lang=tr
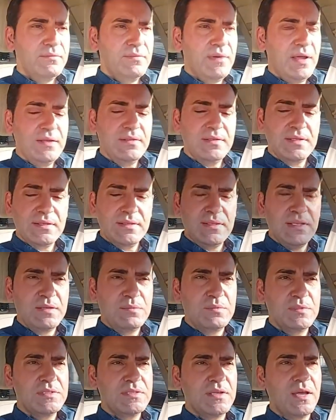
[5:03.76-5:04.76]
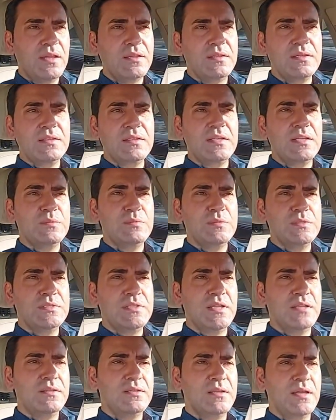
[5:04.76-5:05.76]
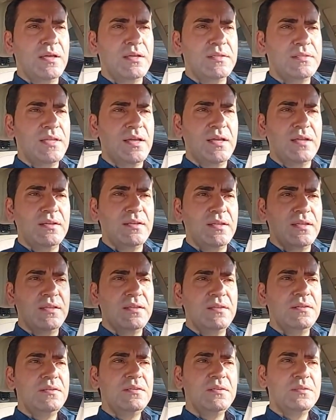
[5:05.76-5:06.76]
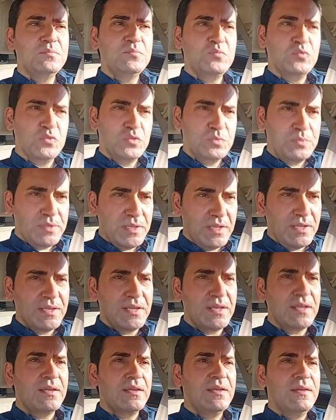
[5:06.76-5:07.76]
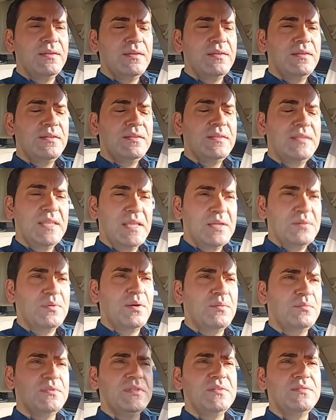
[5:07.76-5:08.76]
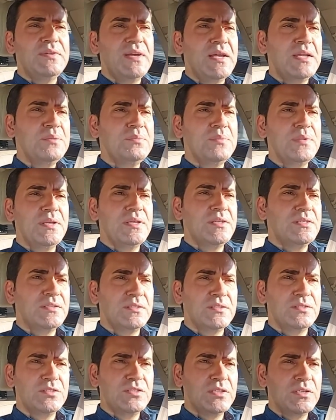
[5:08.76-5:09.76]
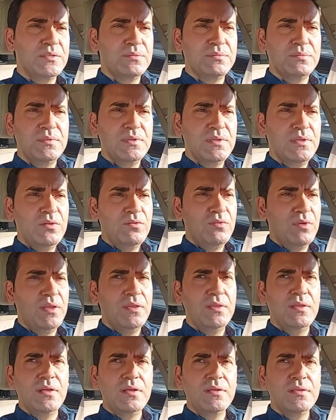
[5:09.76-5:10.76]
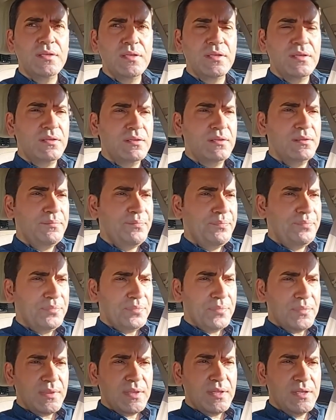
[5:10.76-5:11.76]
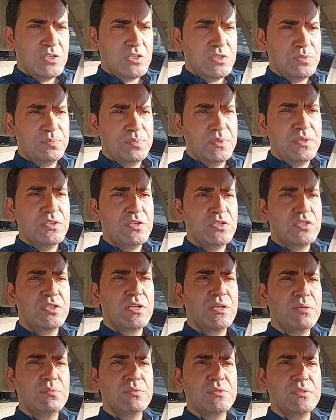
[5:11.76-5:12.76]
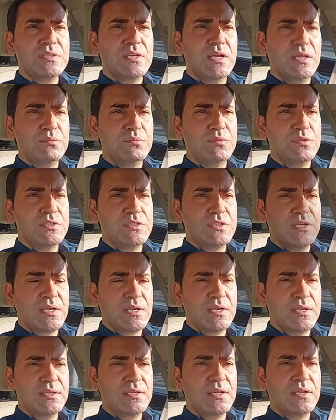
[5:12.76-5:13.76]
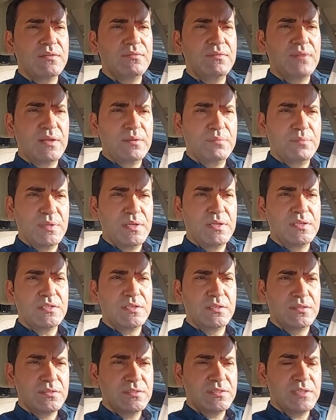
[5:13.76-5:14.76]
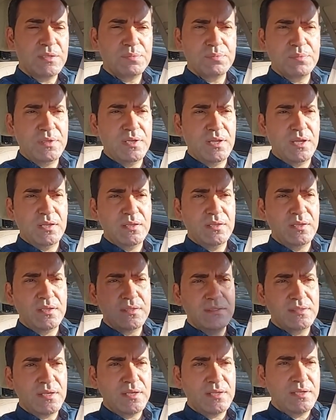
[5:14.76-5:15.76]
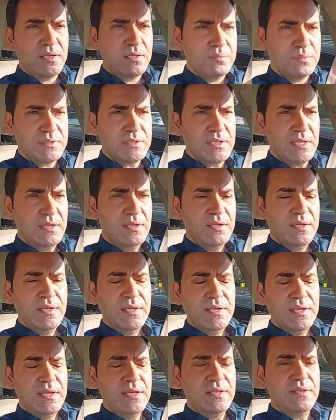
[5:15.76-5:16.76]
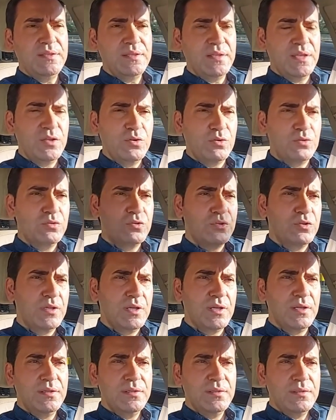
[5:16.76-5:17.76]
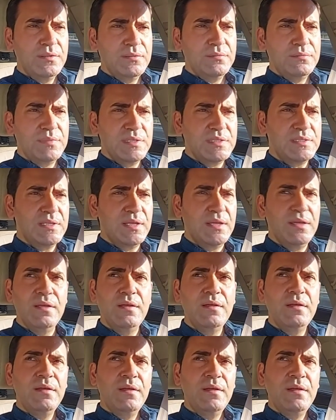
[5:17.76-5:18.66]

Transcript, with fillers: Verdiklerimiz aldıklarımızdan daha değerli. Bunu bilerek devamlı vermeye çalışalım. Vallahi hiçbir şeyimiz kalmayacak kadar vermeye çalışsak bile Allah Teala bize hediye yoluyla bize